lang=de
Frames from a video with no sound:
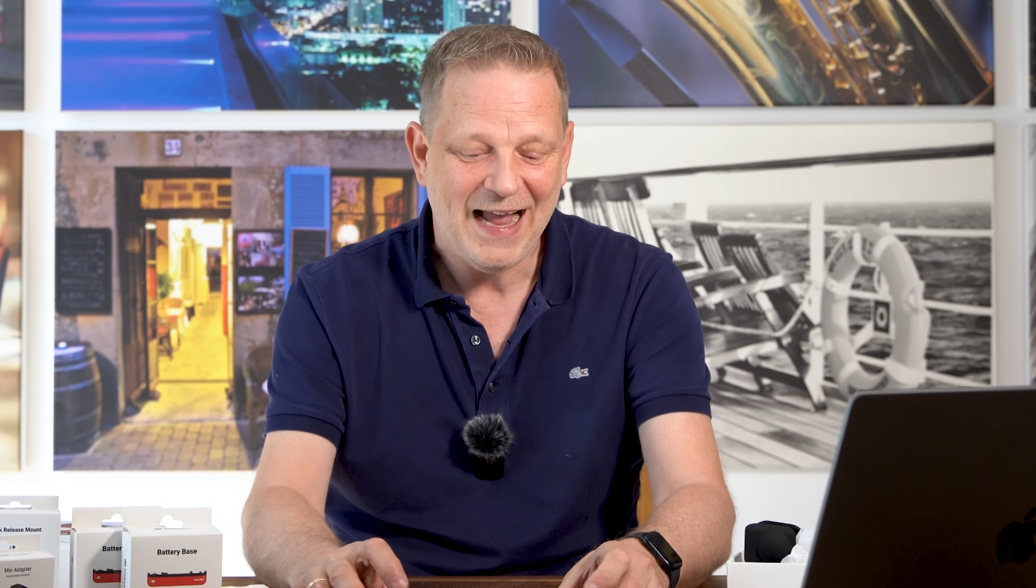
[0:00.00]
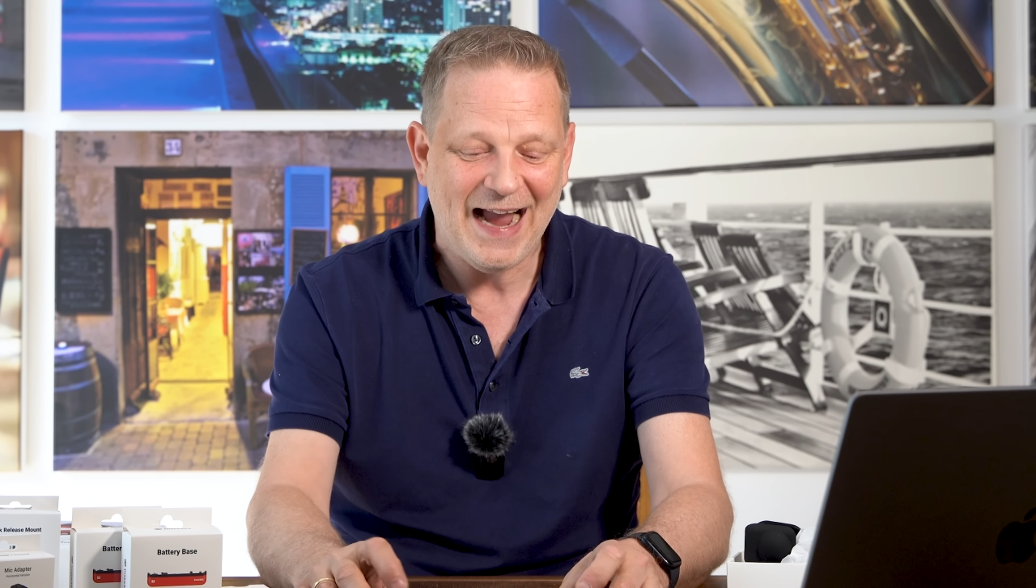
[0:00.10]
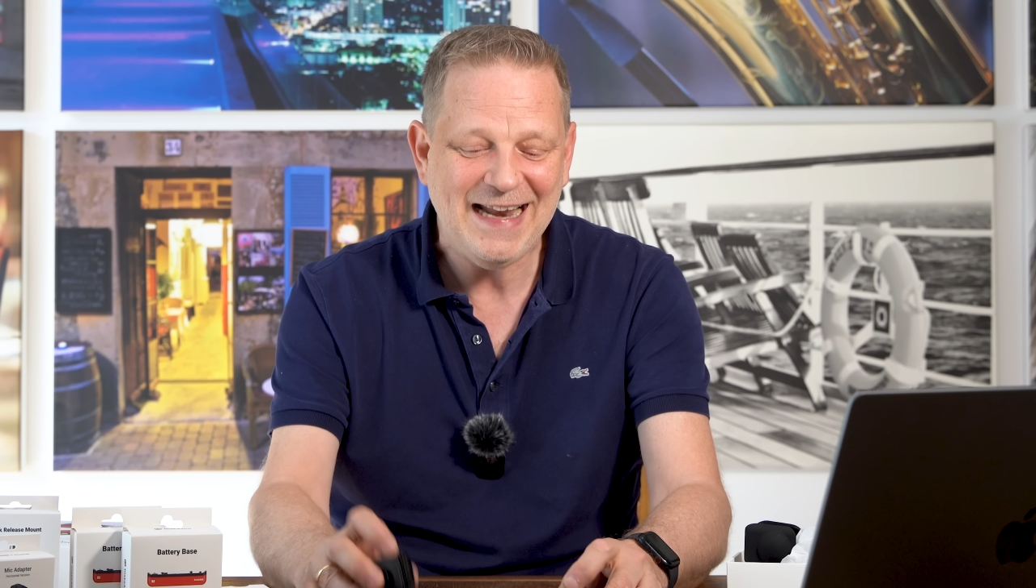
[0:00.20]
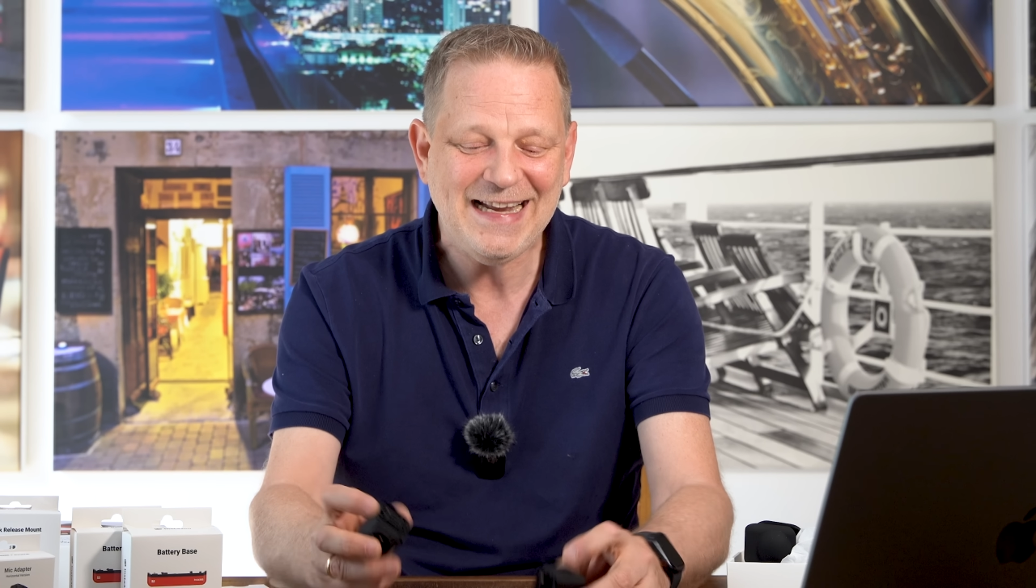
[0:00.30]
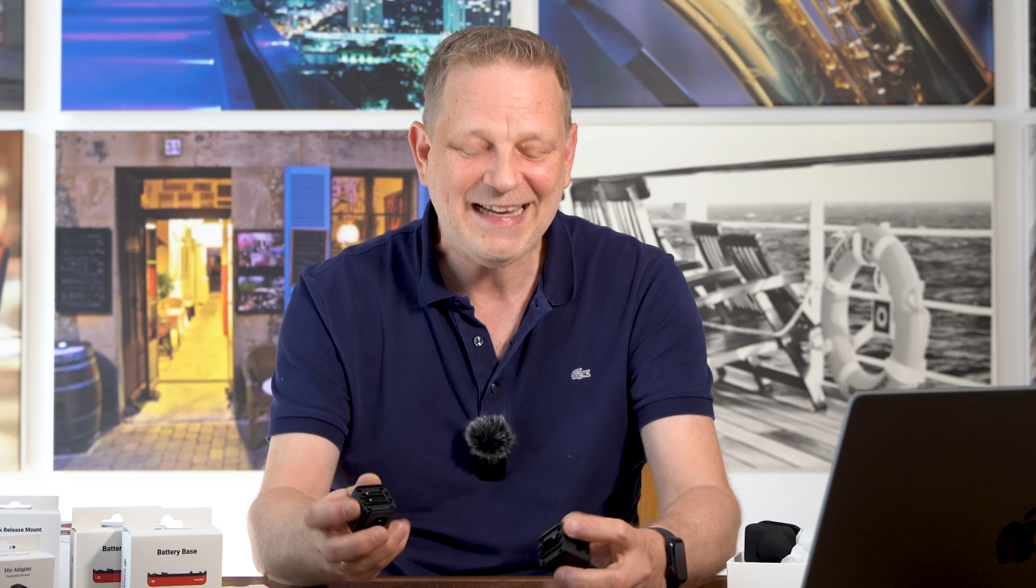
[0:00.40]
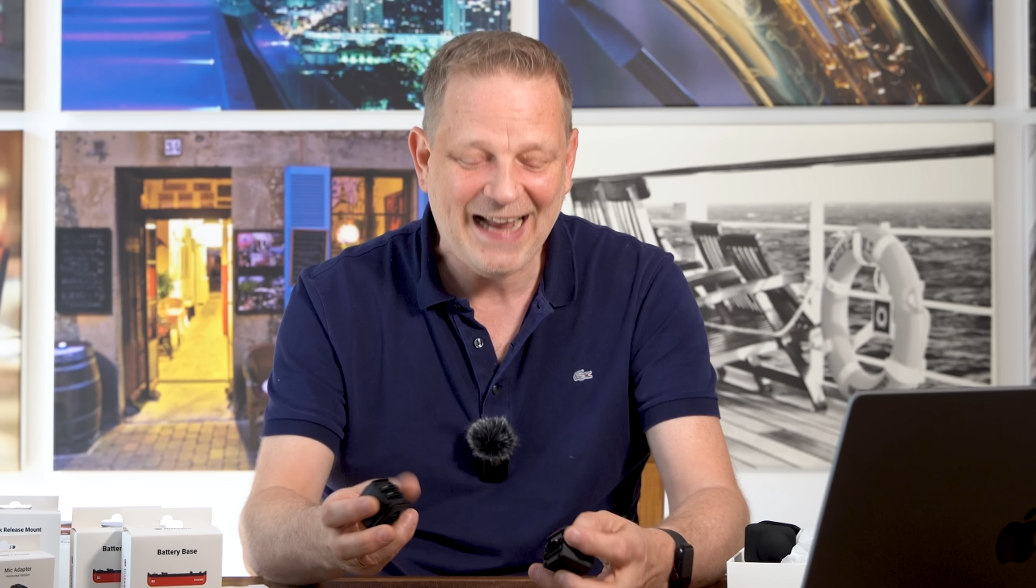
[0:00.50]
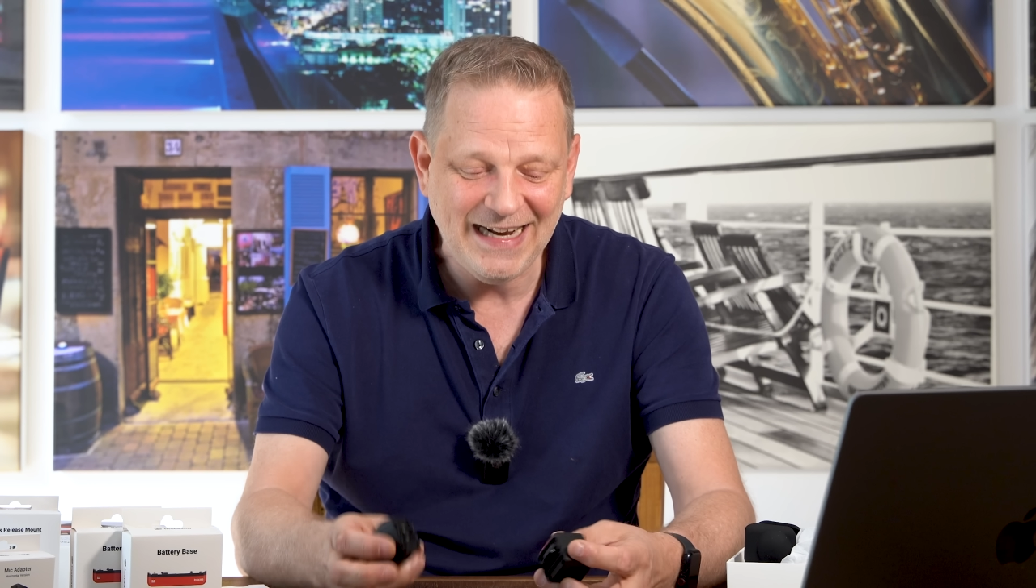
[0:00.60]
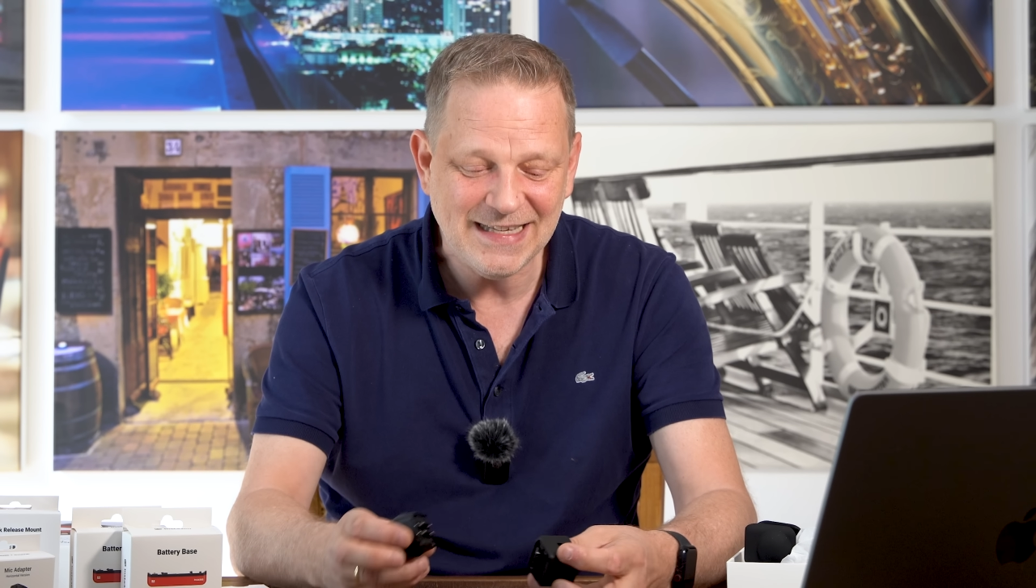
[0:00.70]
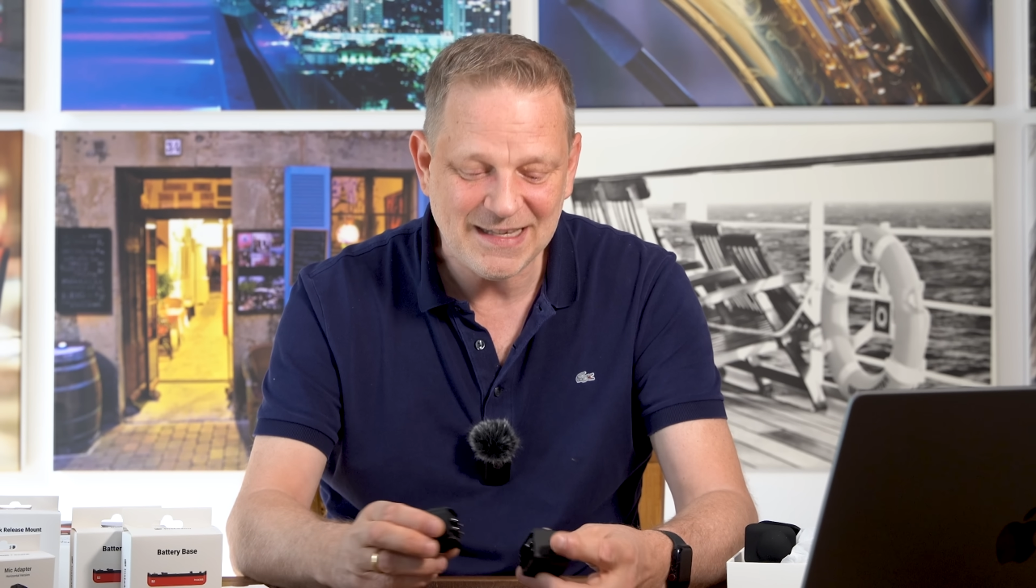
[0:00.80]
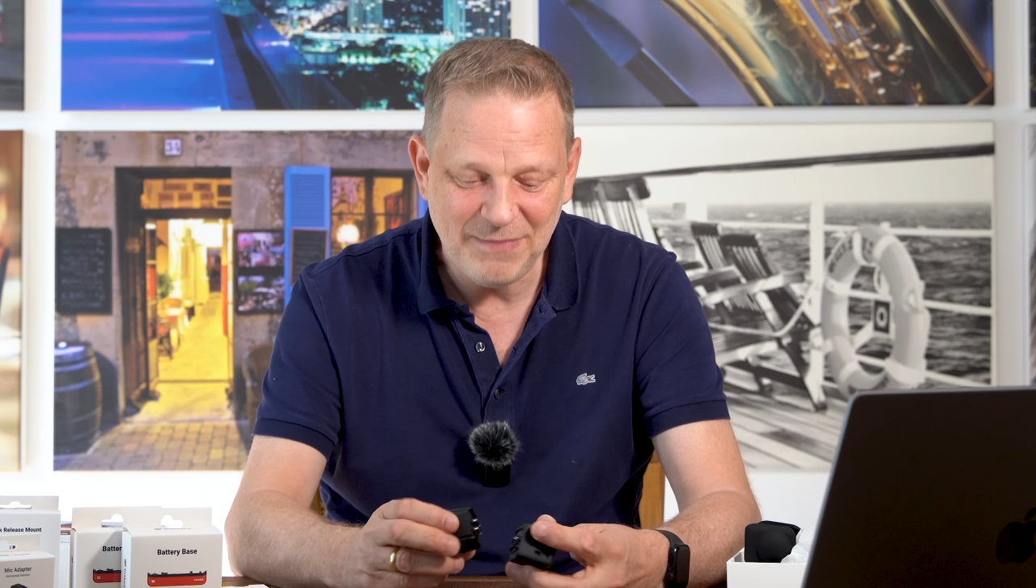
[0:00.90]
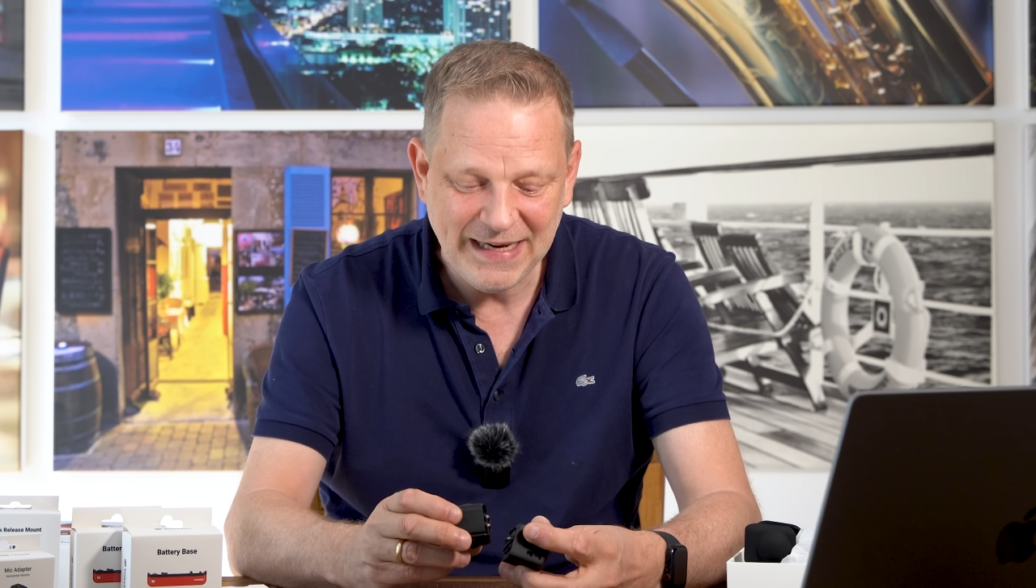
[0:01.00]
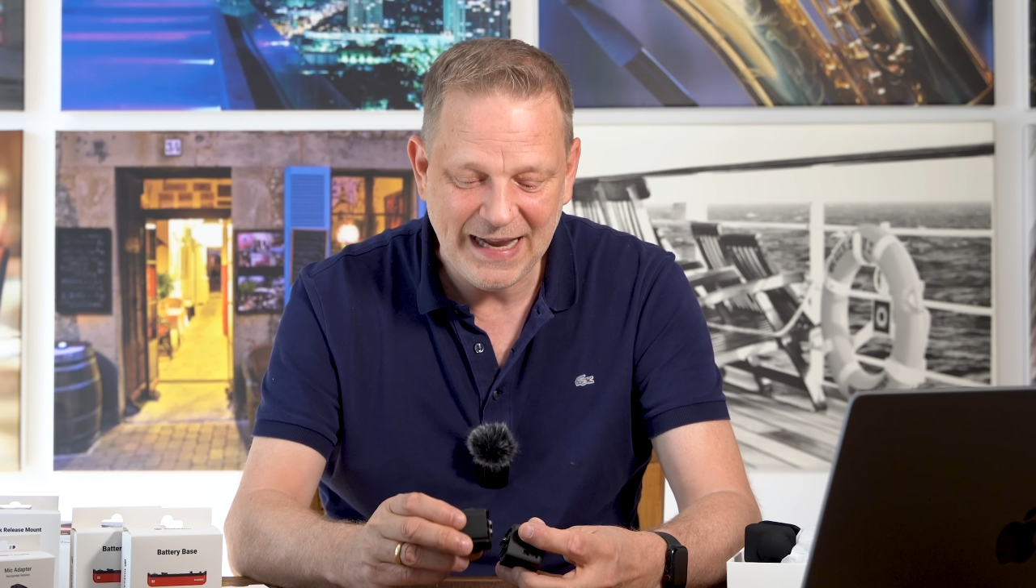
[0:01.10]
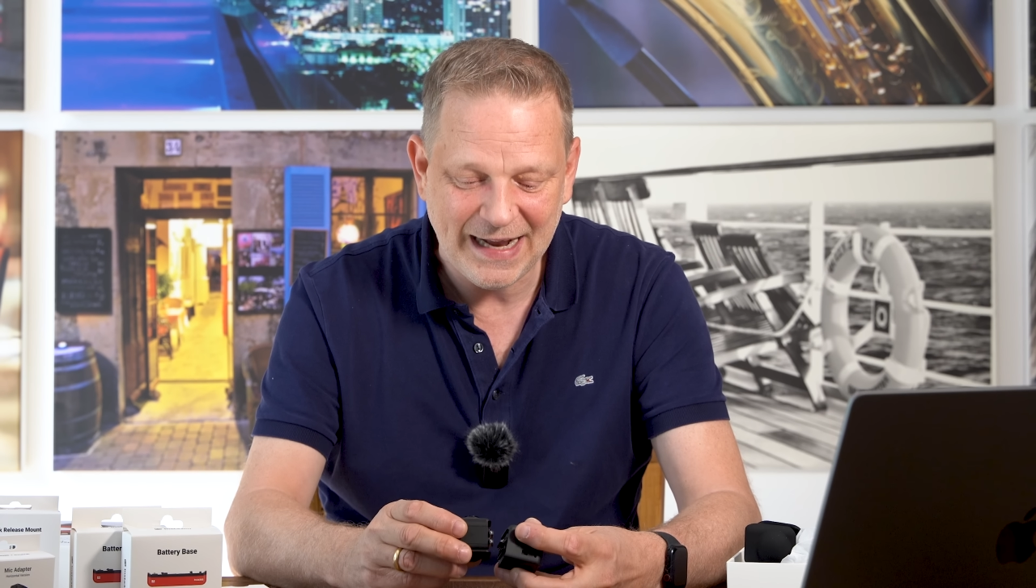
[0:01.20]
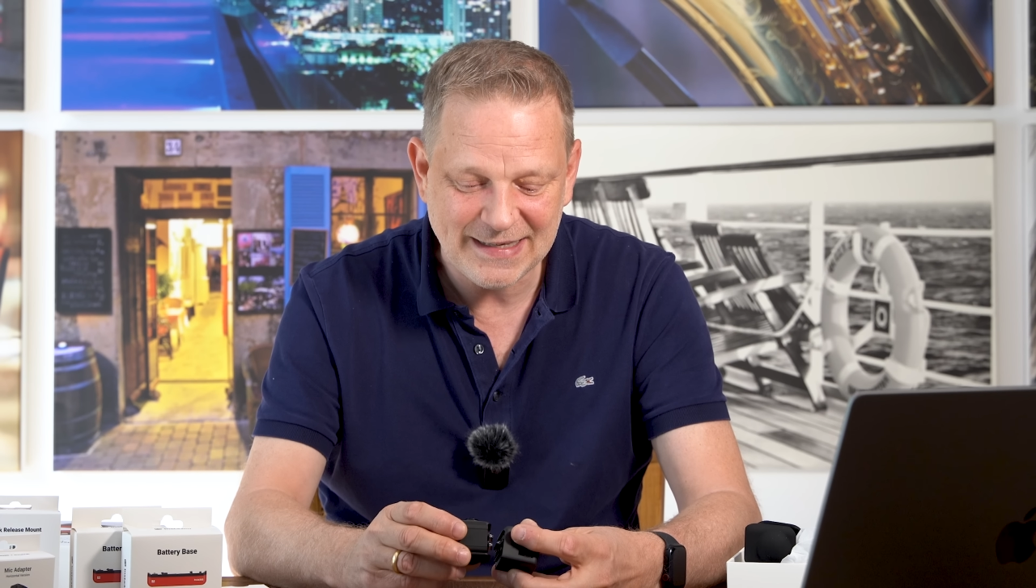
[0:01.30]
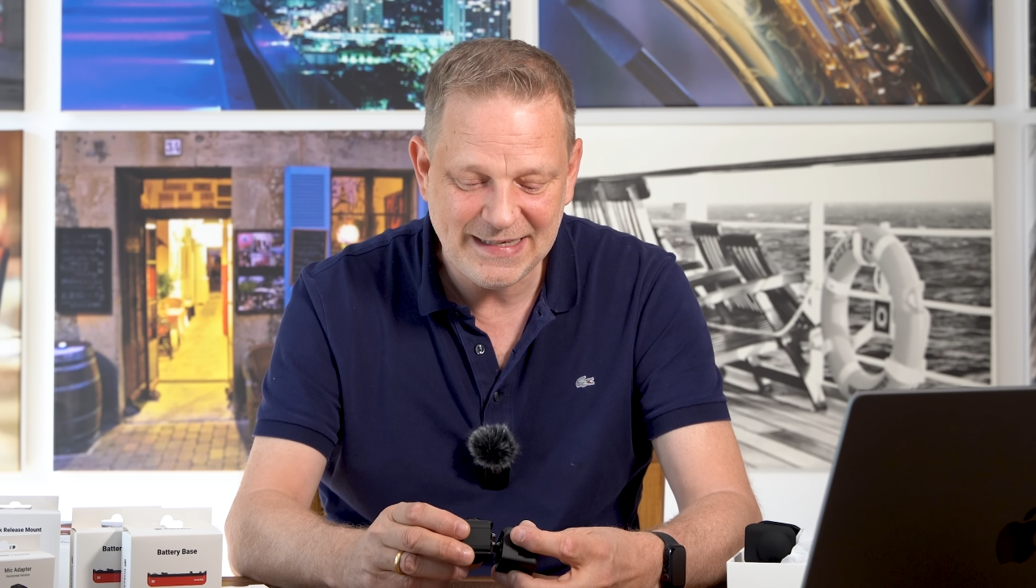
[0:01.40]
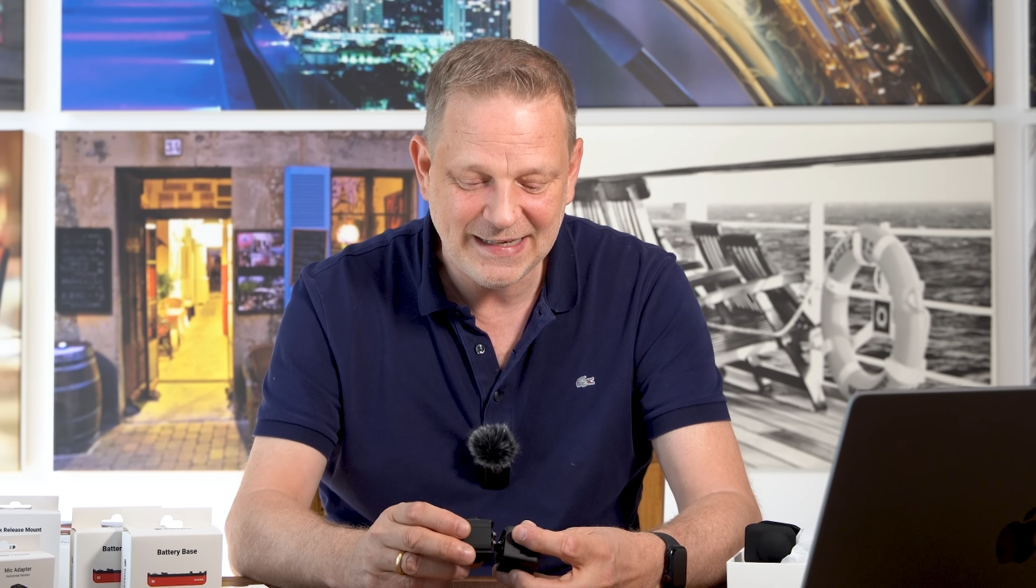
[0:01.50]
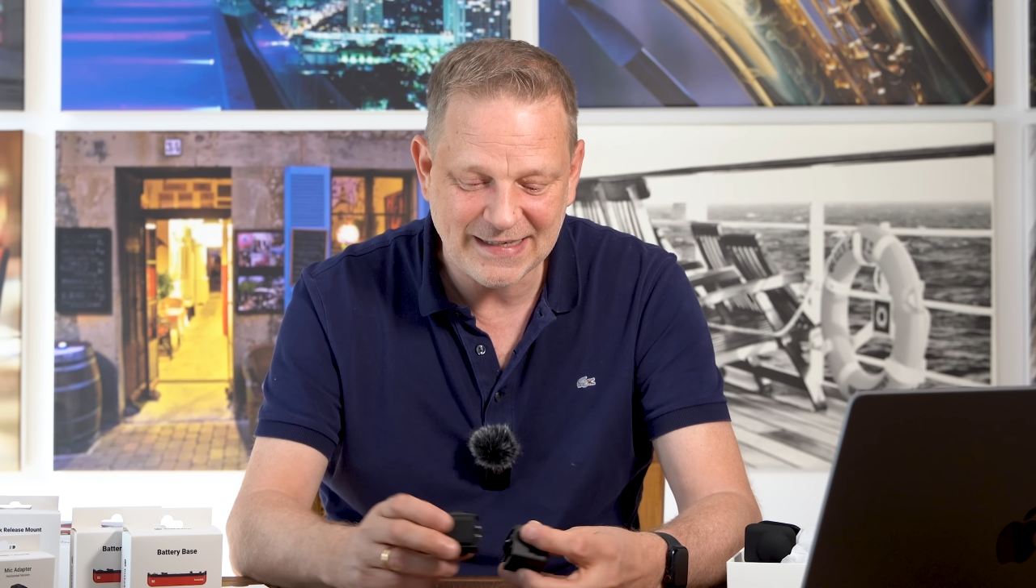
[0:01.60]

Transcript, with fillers: eine ganze Menge hat sich